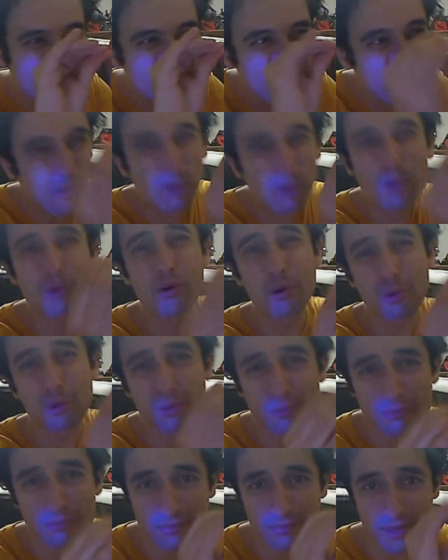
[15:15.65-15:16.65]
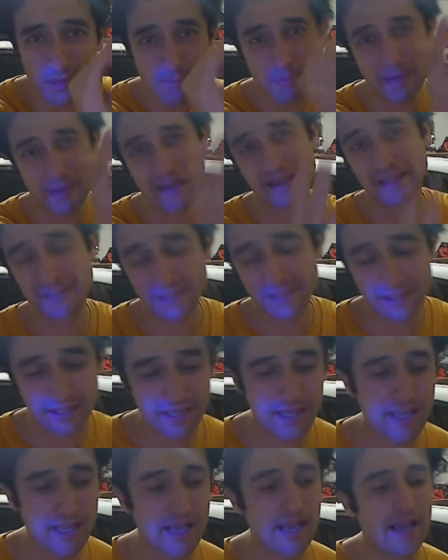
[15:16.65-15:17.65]
poco, in parte,
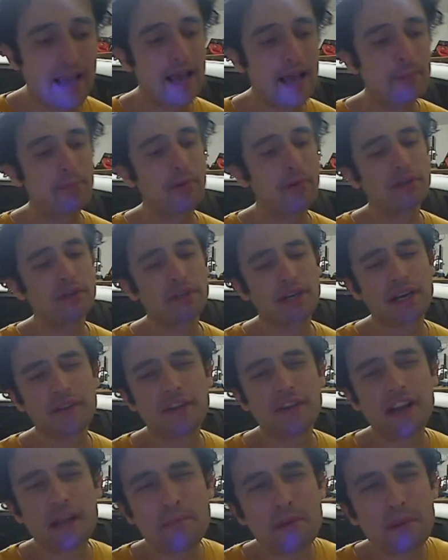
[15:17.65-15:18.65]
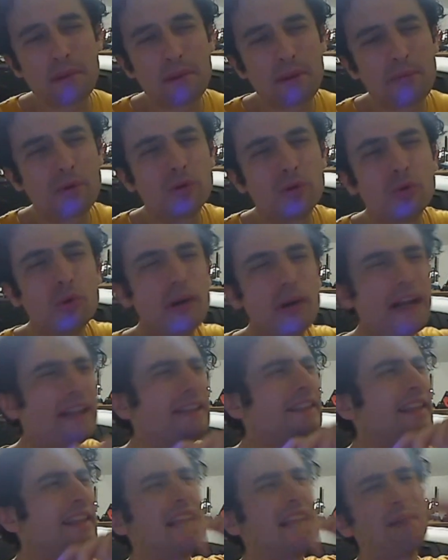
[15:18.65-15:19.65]
e poi ci arriverebbe proprio
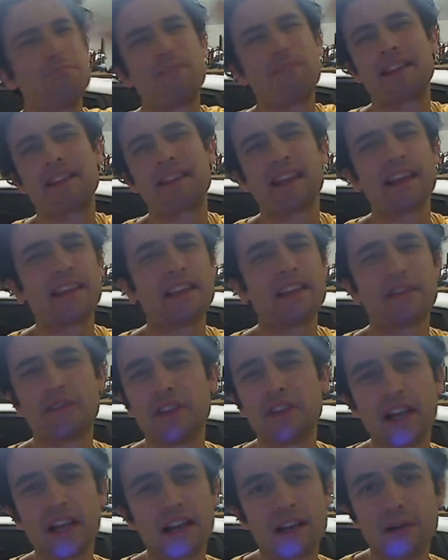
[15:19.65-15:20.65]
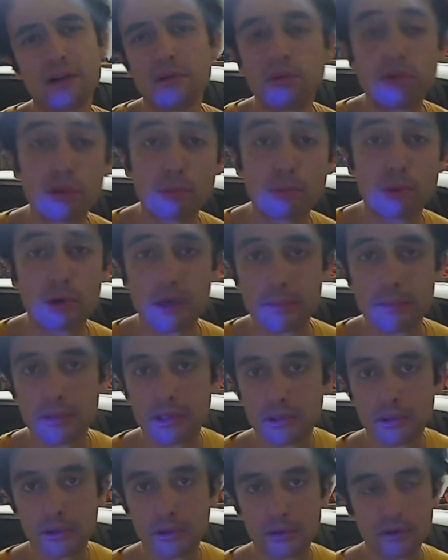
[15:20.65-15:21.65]
durante la battaglia finale all'ultimo
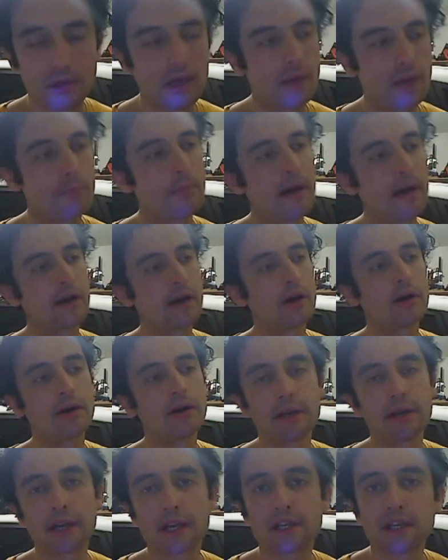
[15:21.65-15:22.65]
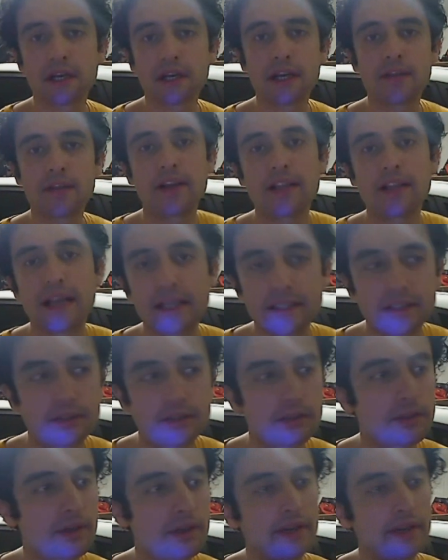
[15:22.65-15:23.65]
capitolo, ma non che ci arriva
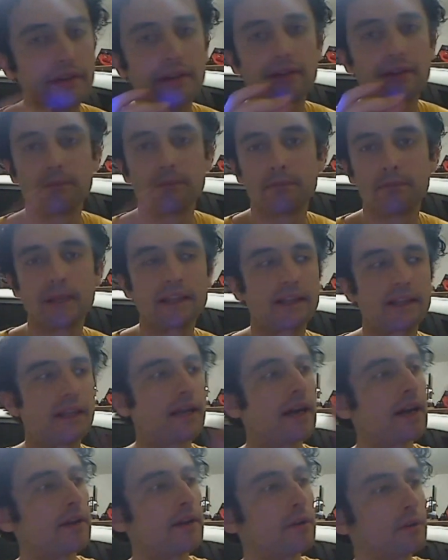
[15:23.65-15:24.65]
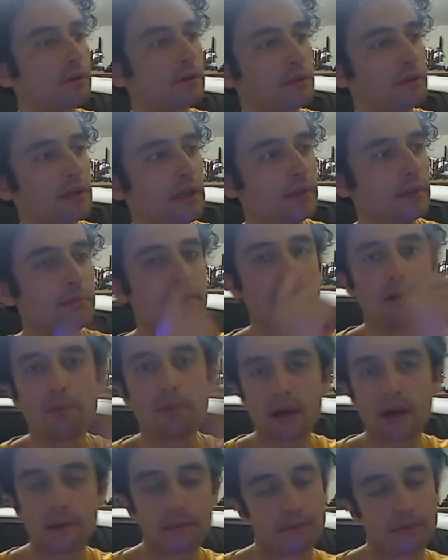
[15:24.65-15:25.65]
adesso e batte Kaido così, Big
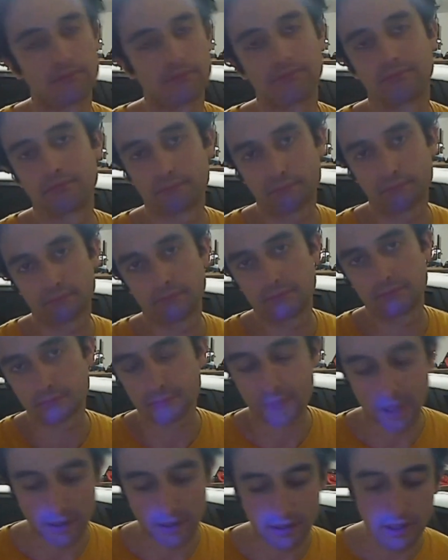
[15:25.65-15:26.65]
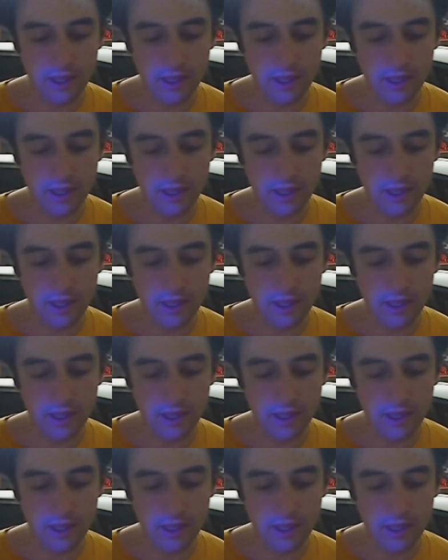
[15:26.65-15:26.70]
Mom... Eh.